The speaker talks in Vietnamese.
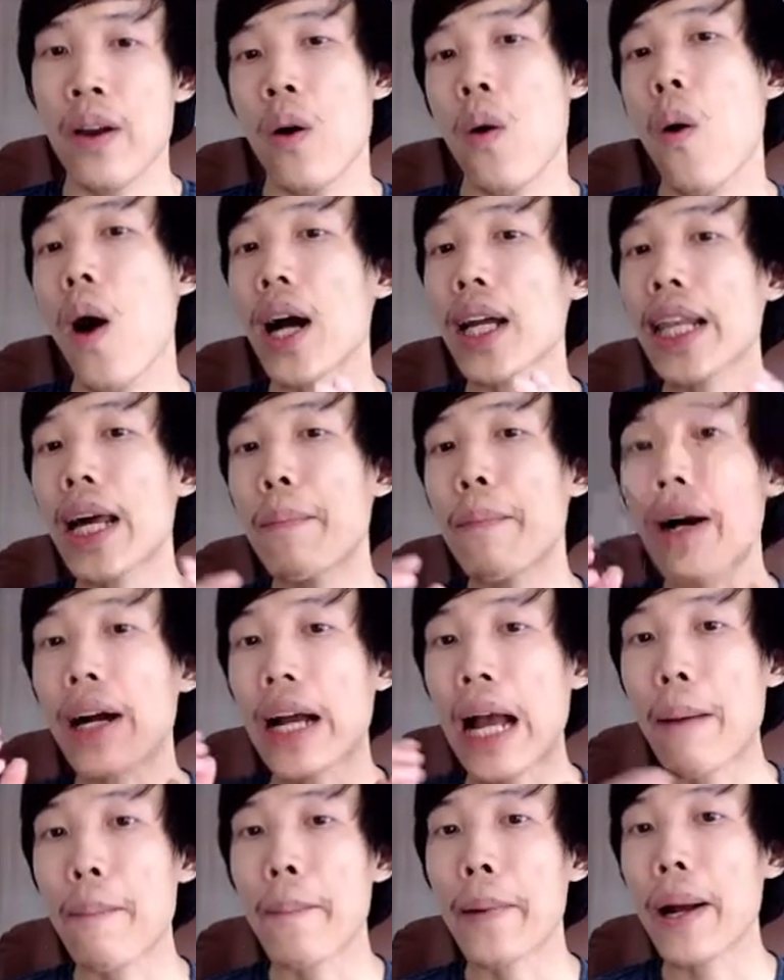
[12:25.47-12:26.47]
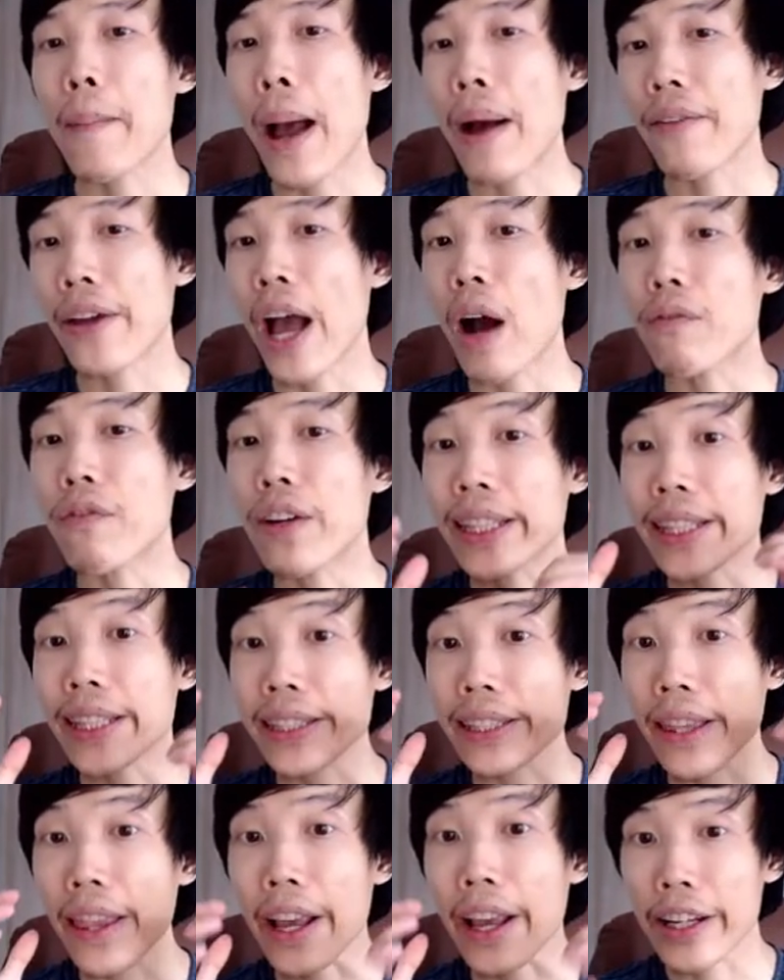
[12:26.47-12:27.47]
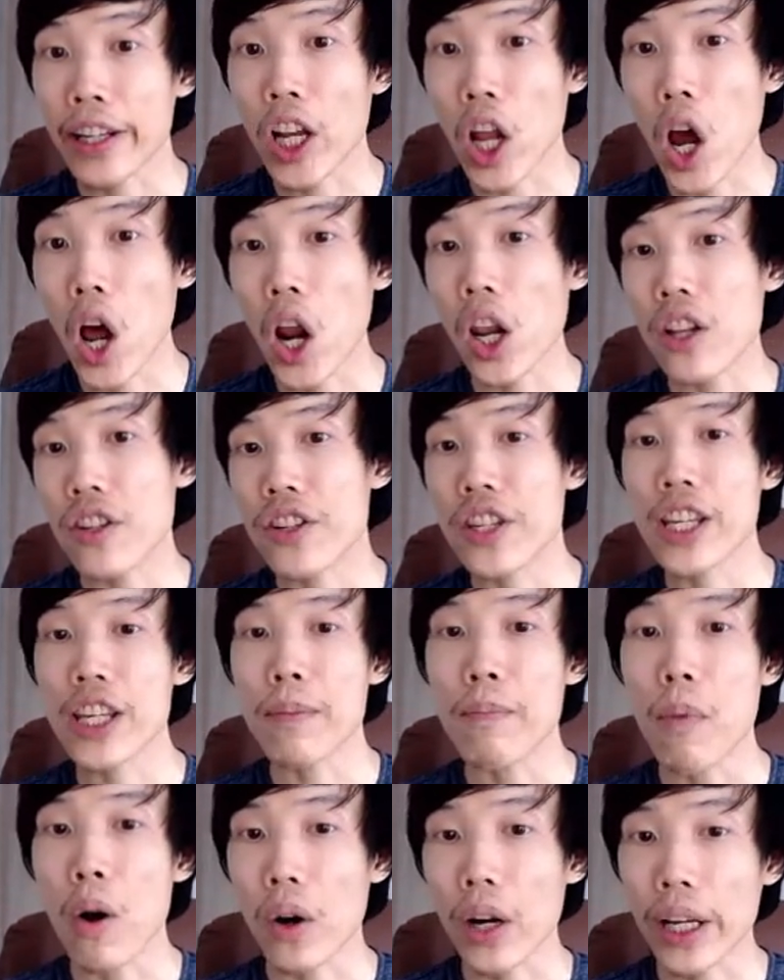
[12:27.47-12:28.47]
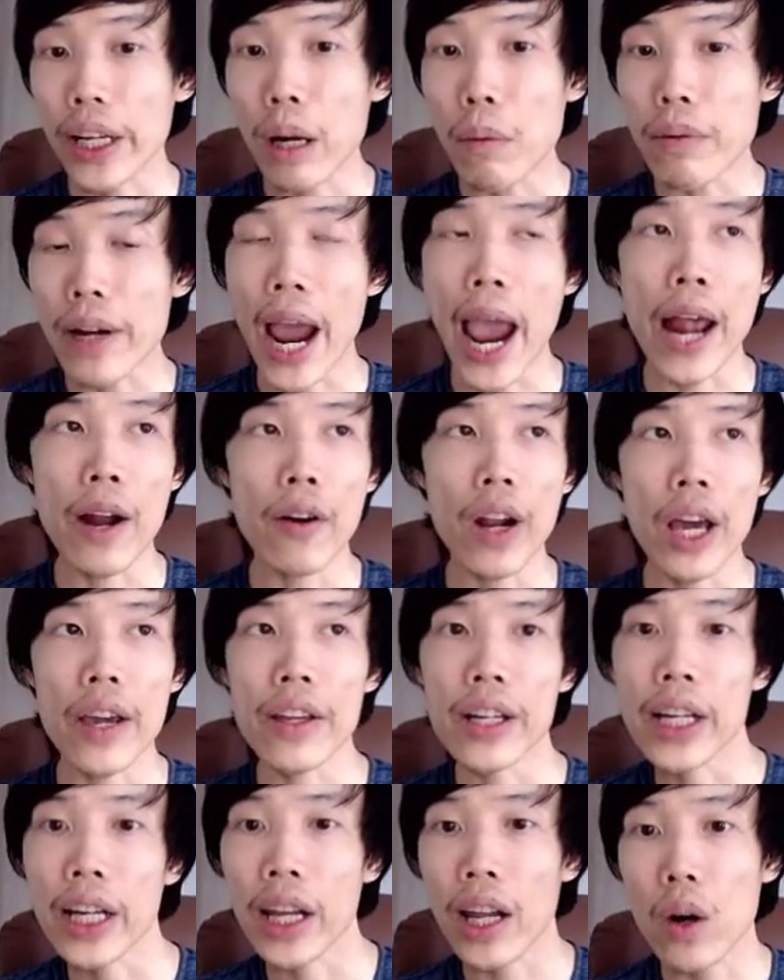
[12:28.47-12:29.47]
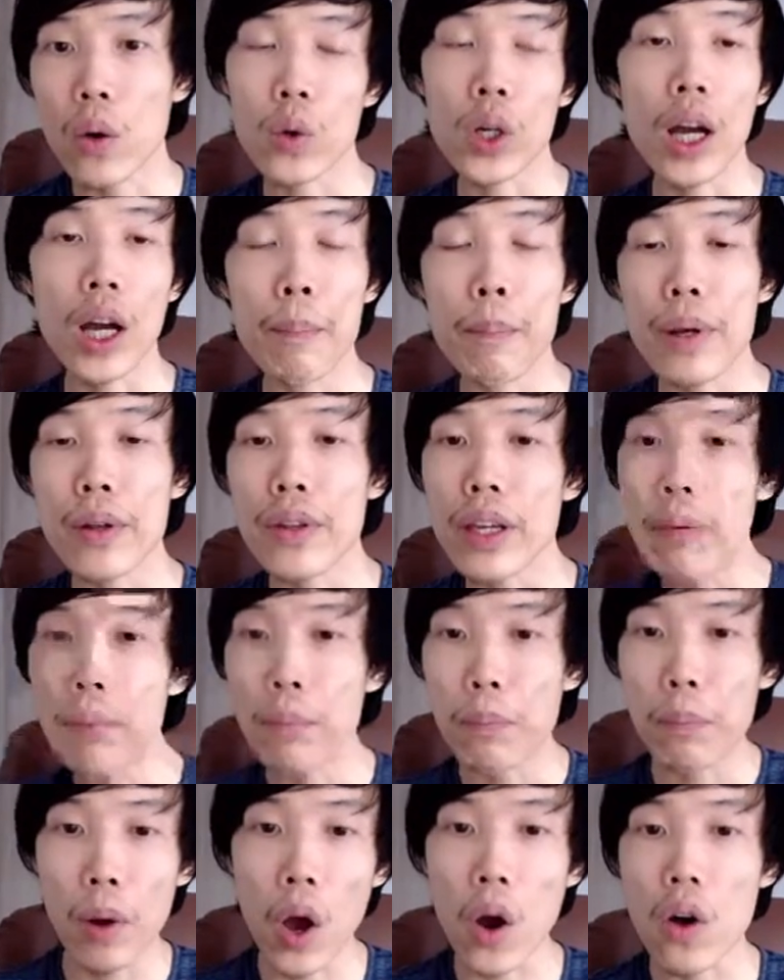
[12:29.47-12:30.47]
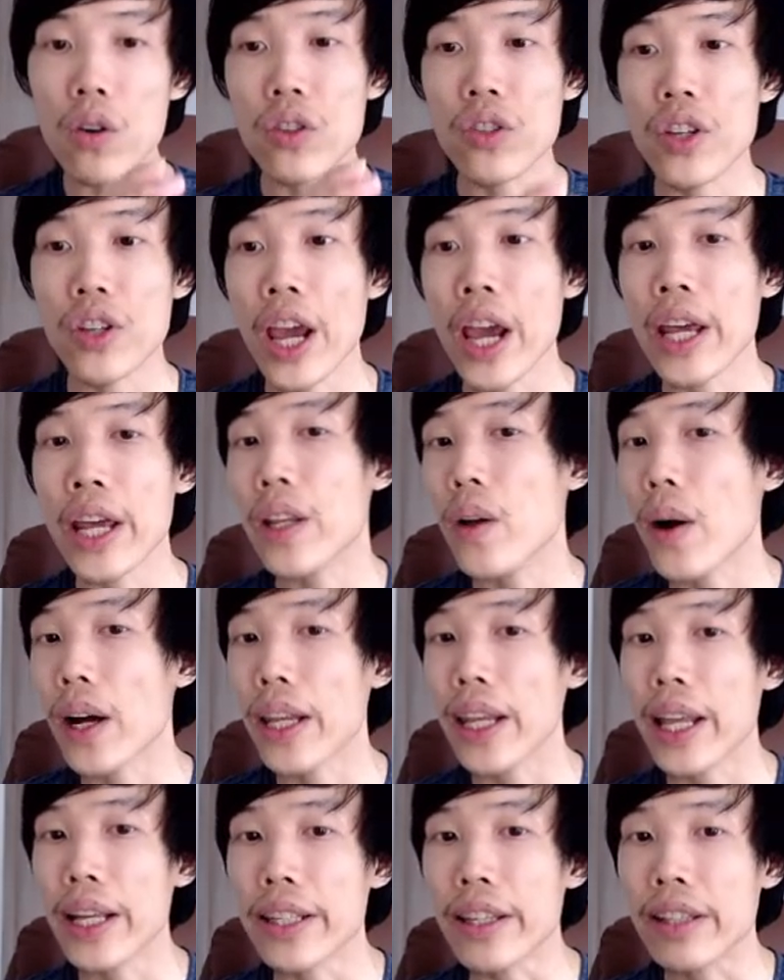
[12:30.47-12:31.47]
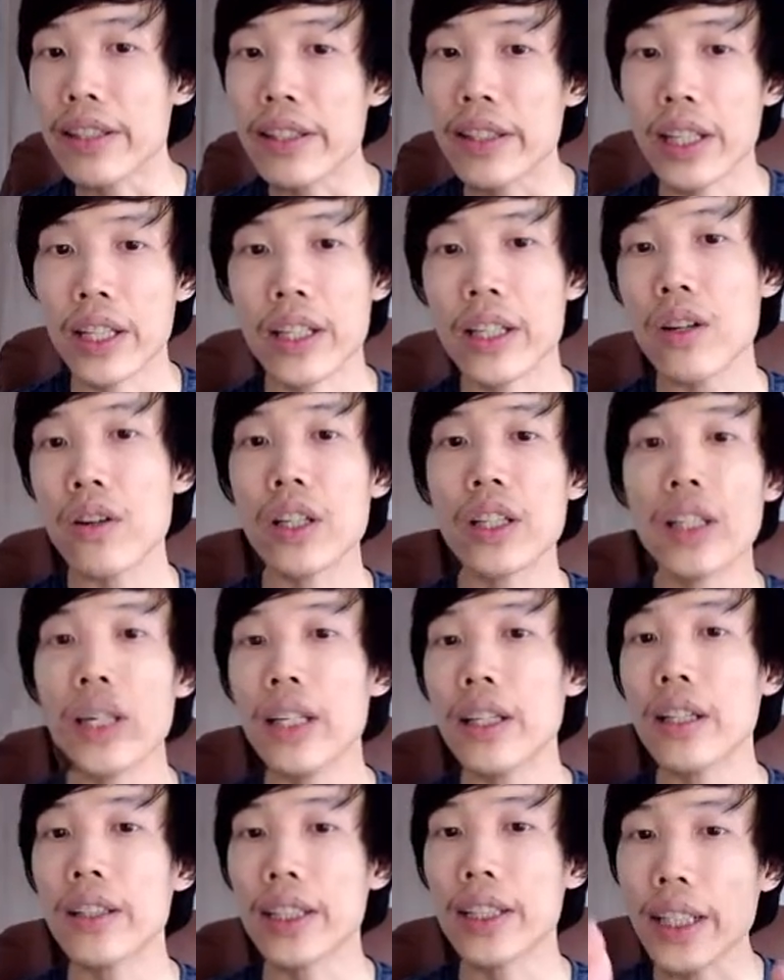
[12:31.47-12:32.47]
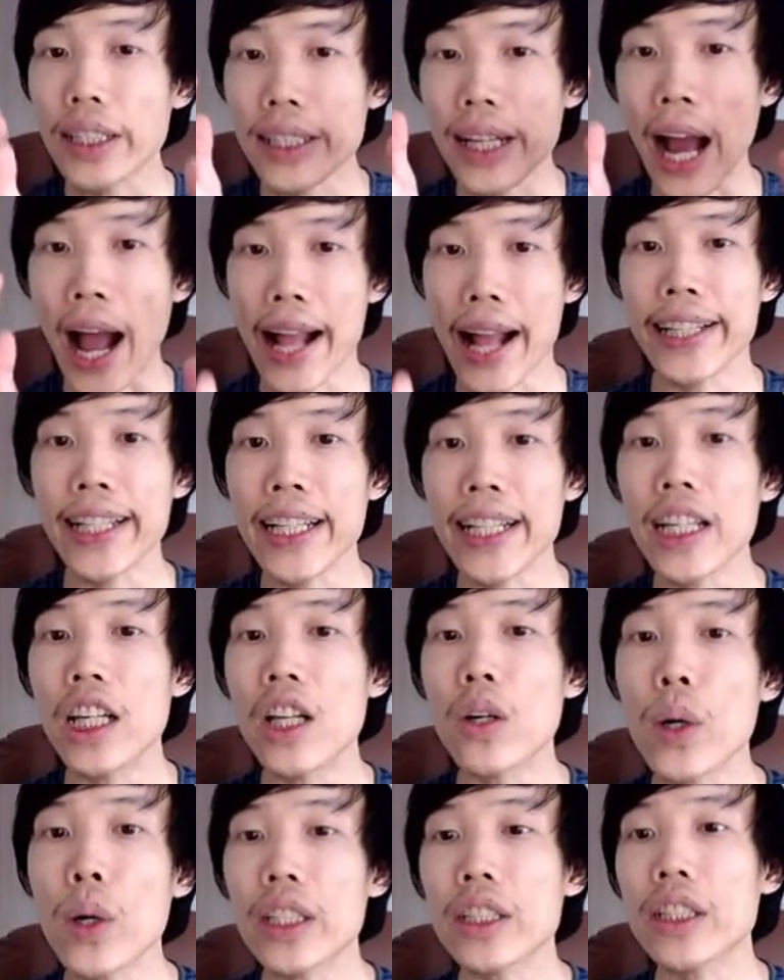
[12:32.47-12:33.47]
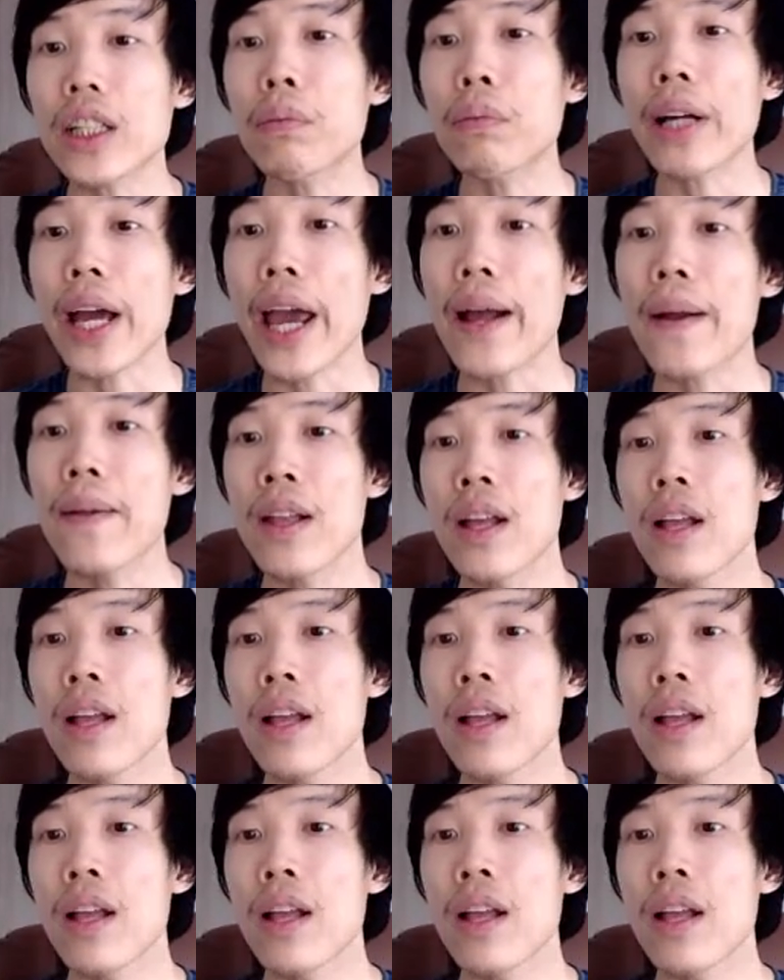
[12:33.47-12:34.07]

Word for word: hoặc là mà cảm các bạn phải học về technology một cái công nghệ nào đấy cloud computing blockchain hoặc là gì security tất cả những gì liên quan đến công nghệ